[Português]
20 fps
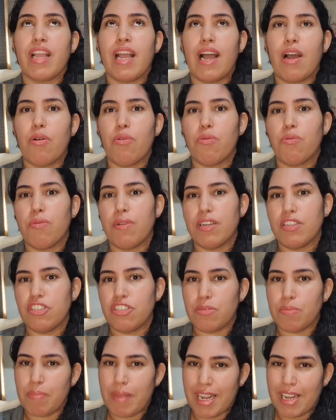
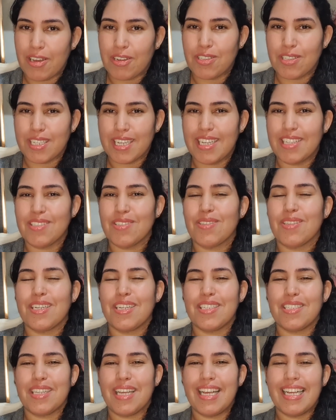Algumas melhores que as
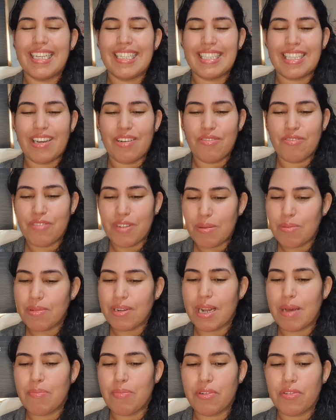outras, né? Então,
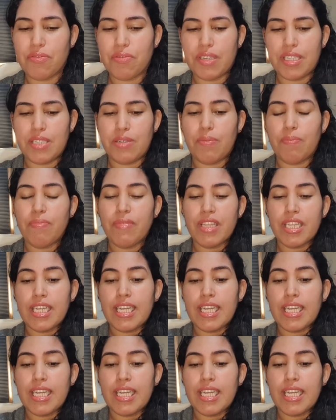vamos lá pro vídeo.